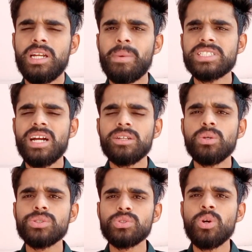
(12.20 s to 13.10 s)
नमस्कार
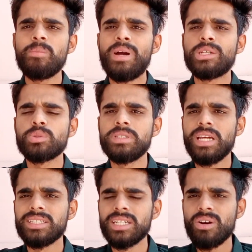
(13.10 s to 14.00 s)
दोस्तों मैं सुमित
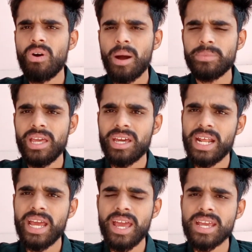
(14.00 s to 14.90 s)
यादव आप देख
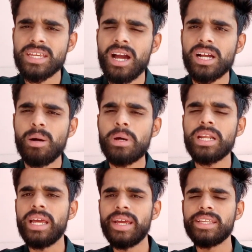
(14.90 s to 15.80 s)
रहे हैं क्या
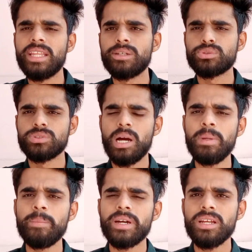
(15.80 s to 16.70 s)
खबर है
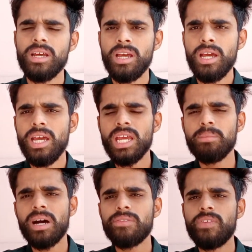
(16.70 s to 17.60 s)
दासुनामी सुनामी पर
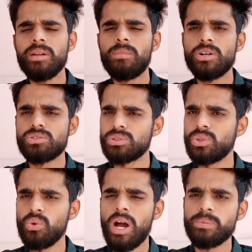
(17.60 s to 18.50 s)
एक बार फिर
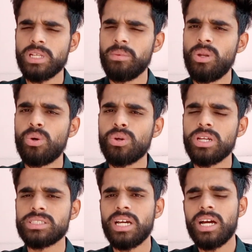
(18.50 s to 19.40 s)
मौजूद हूं आप सभी लोगों
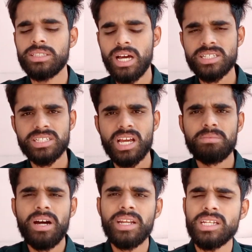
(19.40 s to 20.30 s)
के साथ आज के
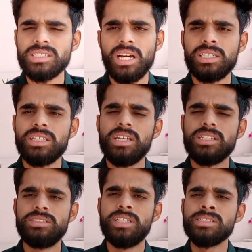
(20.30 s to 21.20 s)
अखबार के
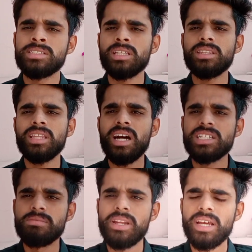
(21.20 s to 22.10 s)
साथ जनसत्ता
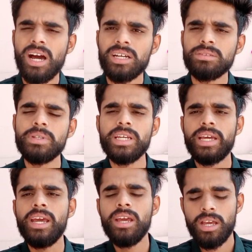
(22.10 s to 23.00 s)
आज मेरे हाथ में
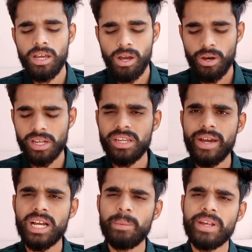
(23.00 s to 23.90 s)
है और
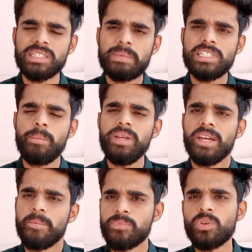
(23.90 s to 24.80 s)
क्या खबर इसमें छपी
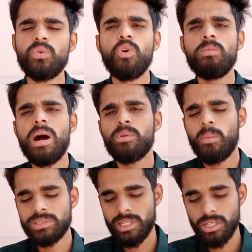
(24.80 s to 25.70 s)
है वो मैं आपको
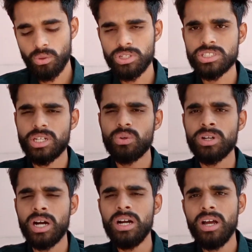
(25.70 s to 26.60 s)
बताने की कोशिश
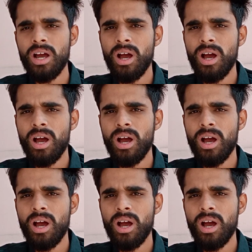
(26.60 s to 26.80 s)
करूंगा